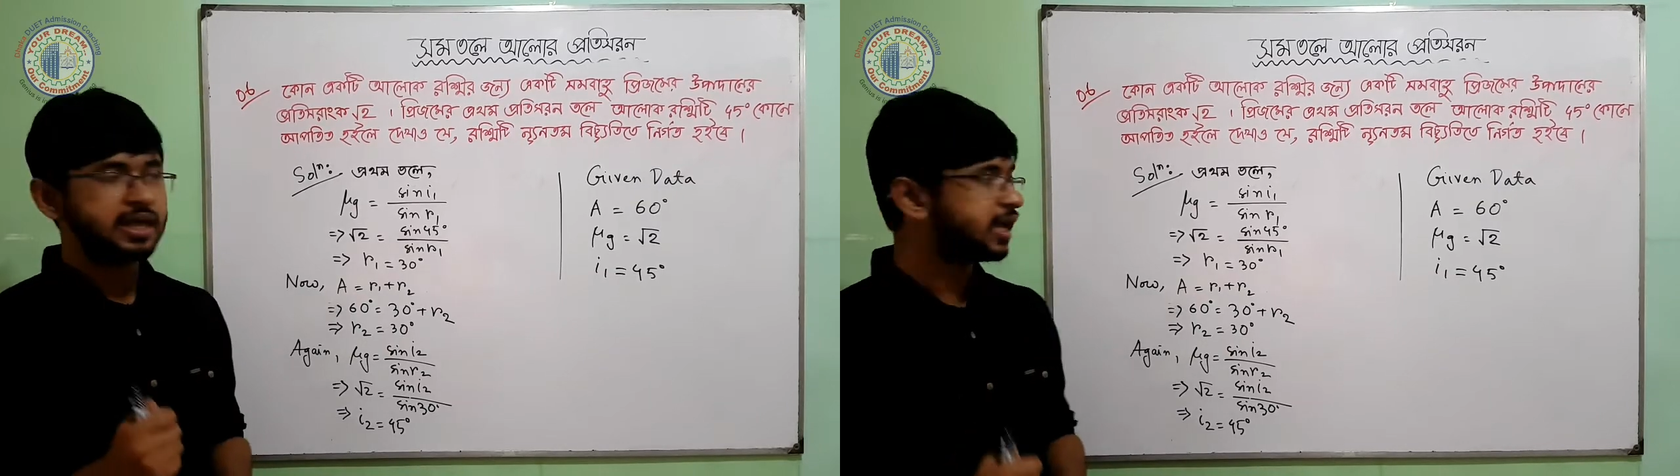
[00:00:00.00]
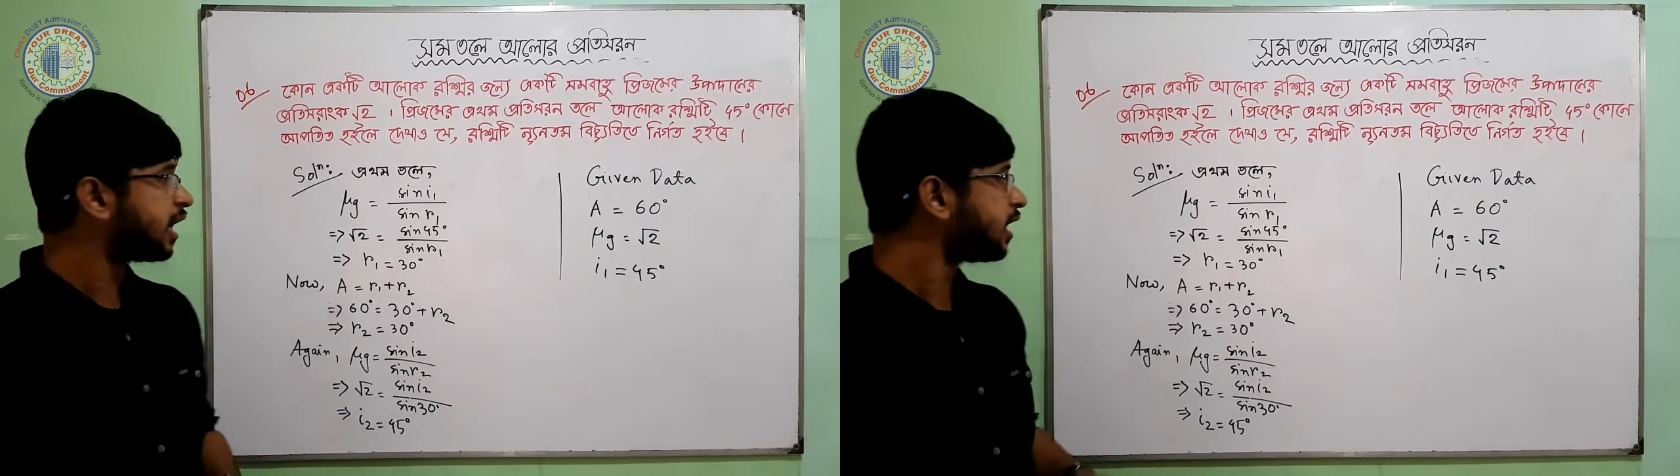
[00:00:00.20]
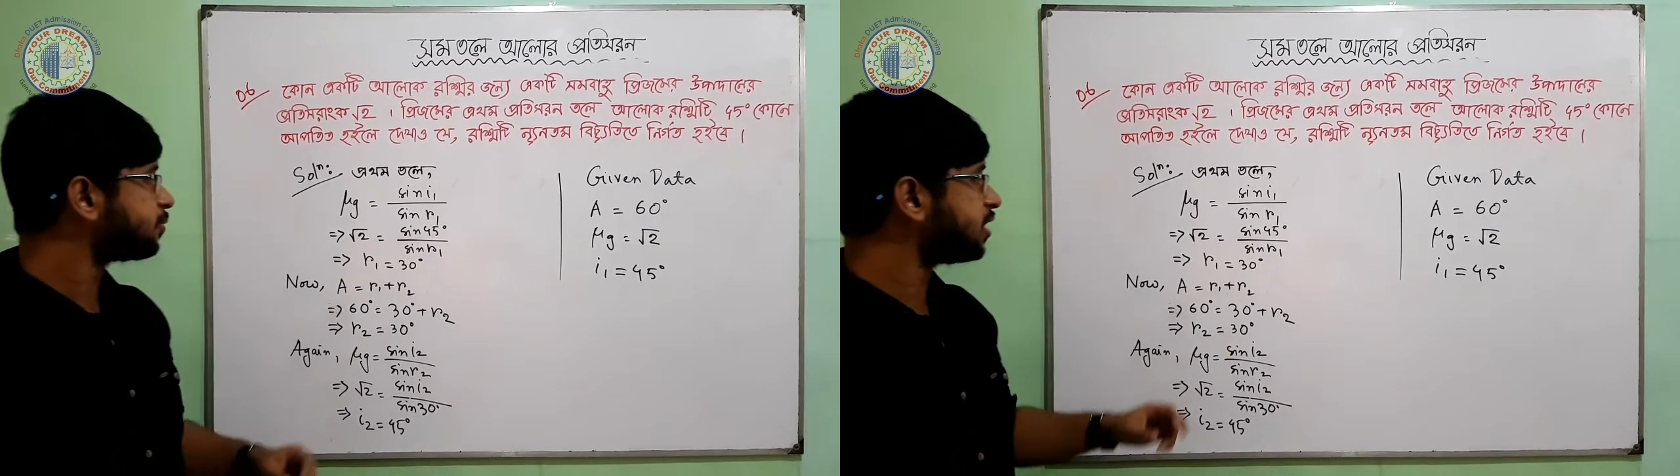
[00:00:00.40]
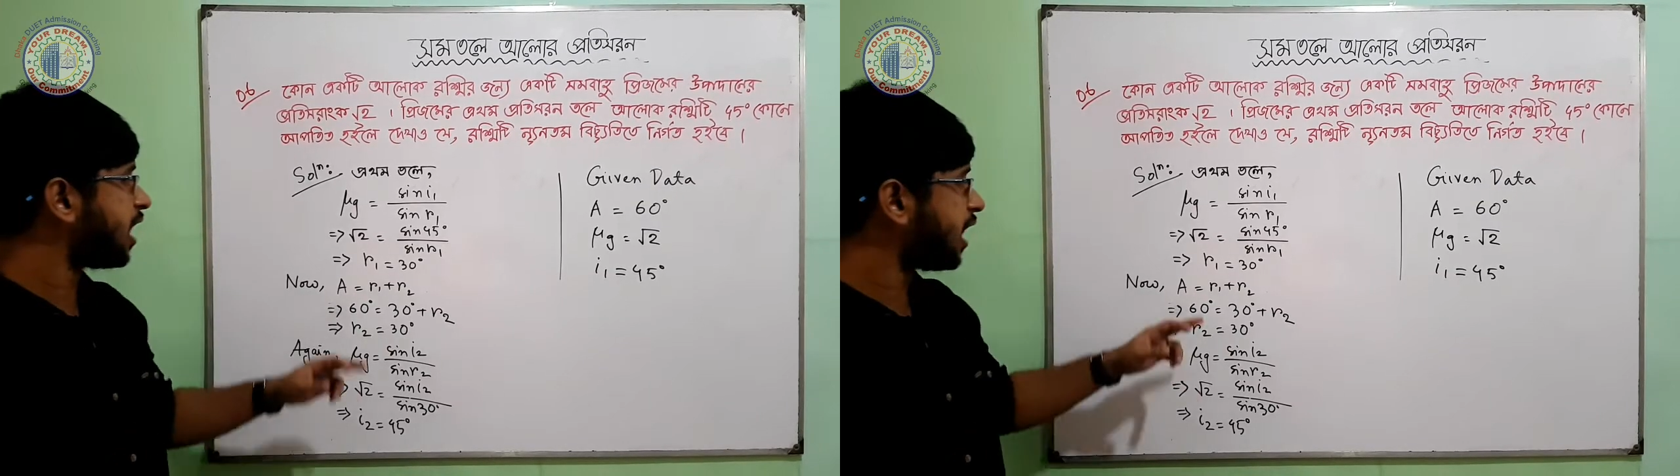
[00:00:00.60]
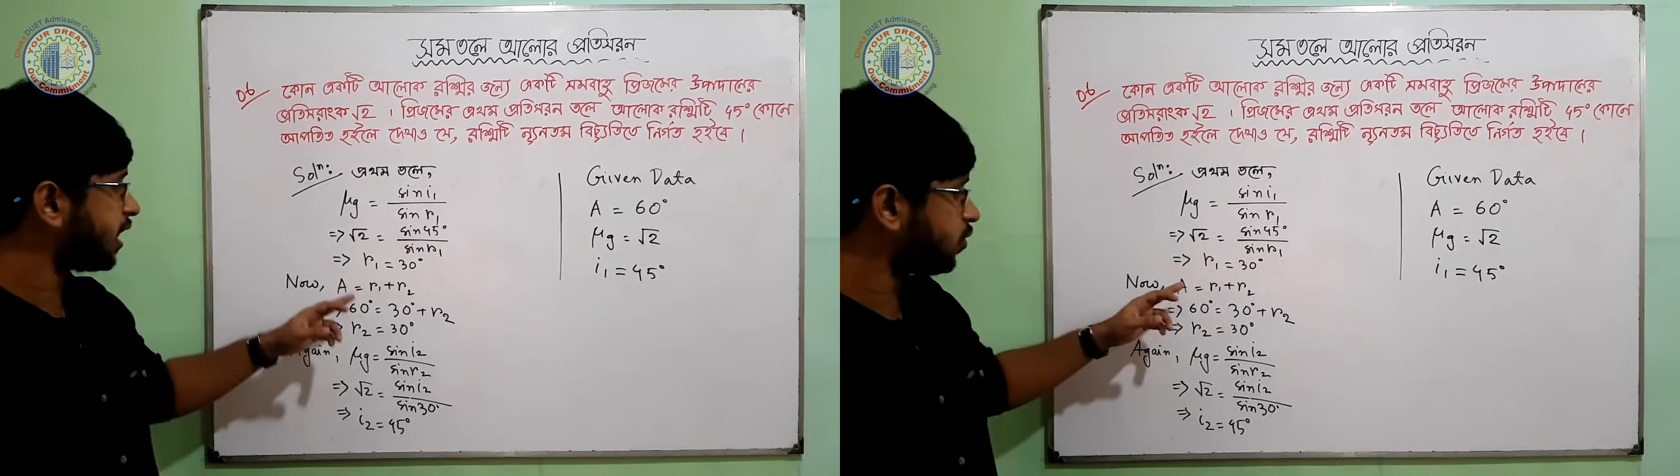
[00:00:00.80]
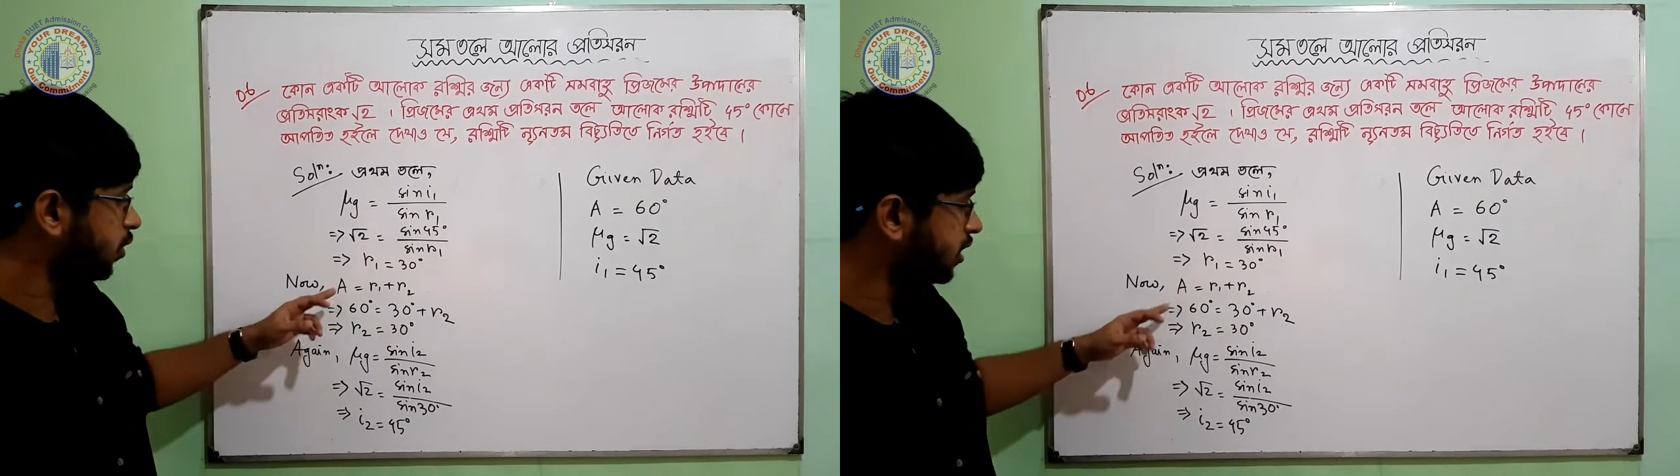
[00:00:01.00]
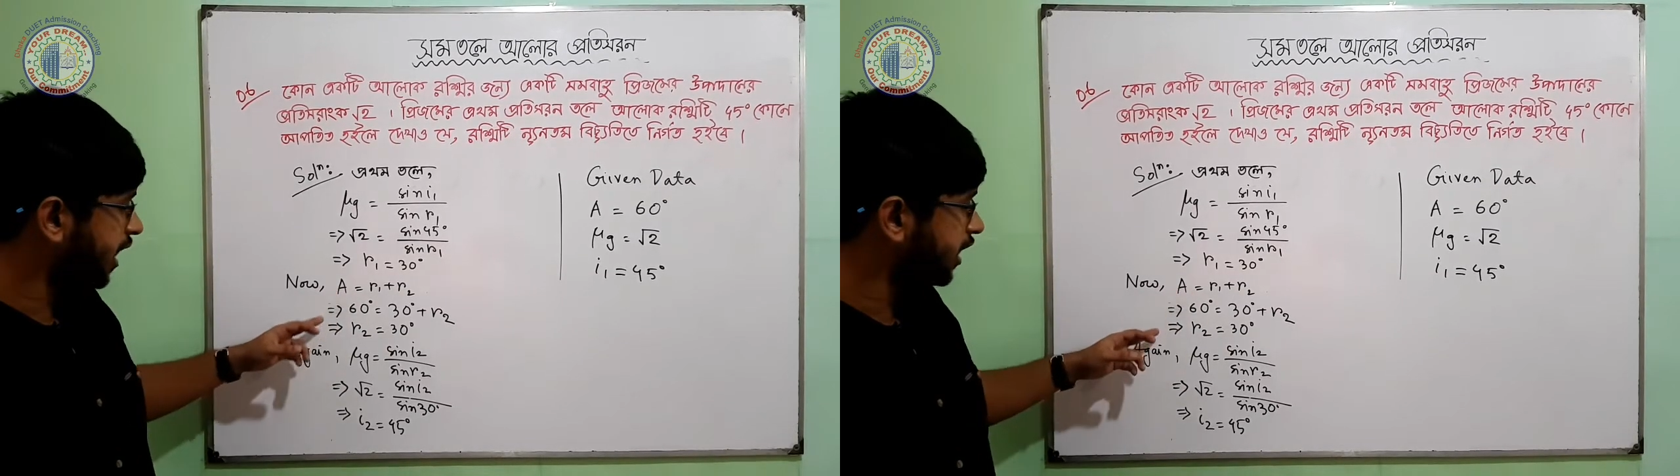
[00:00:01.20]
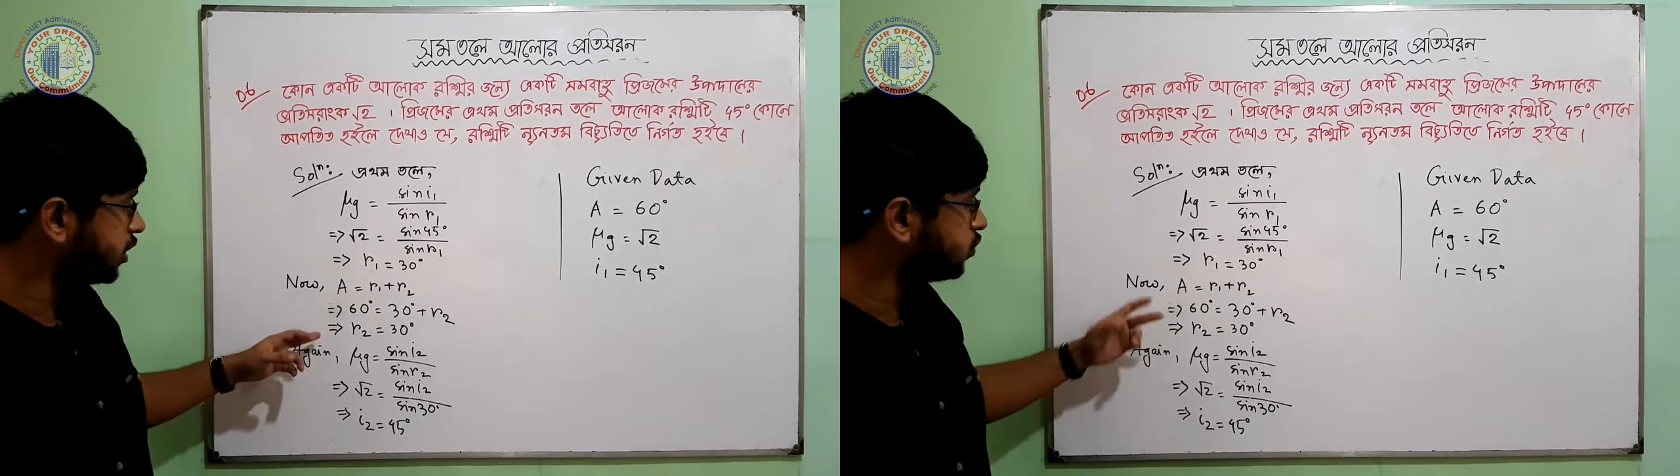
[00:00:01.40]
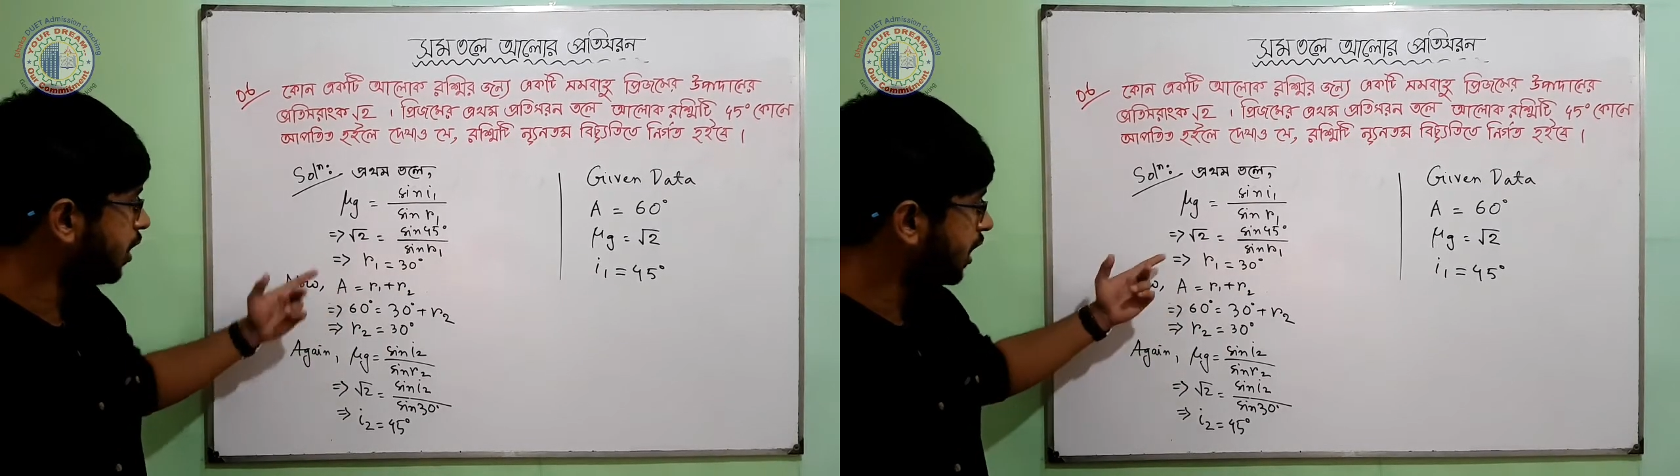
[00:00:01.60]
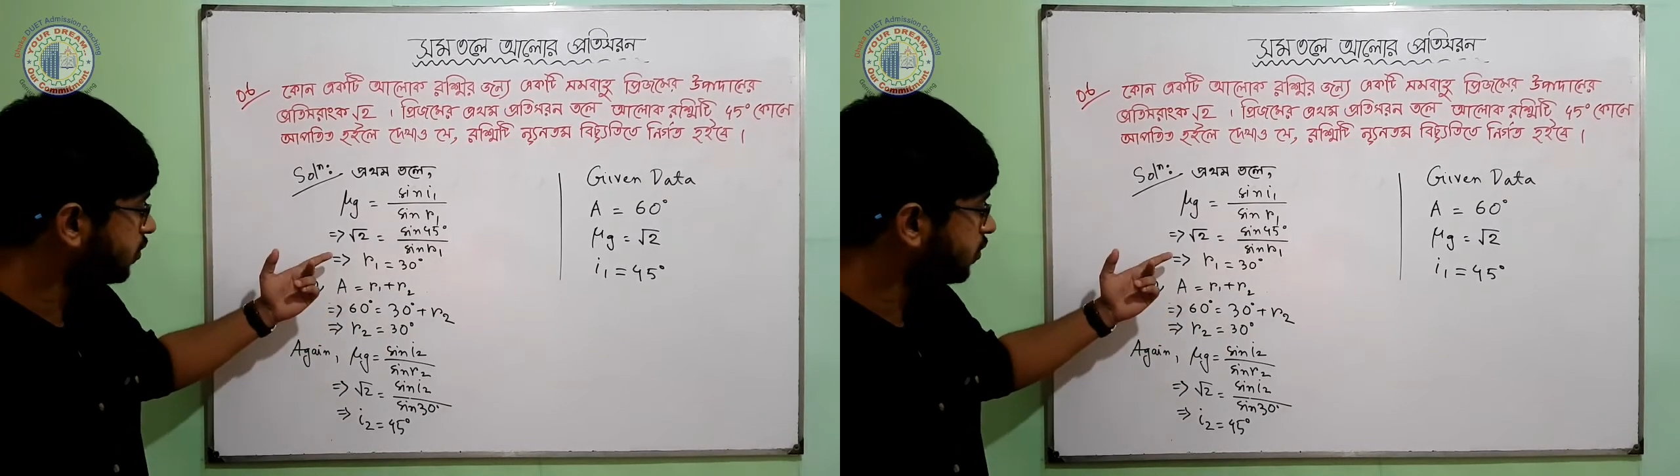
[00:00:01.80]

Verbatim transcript: এখানে আমি আই ওয়ান আই টু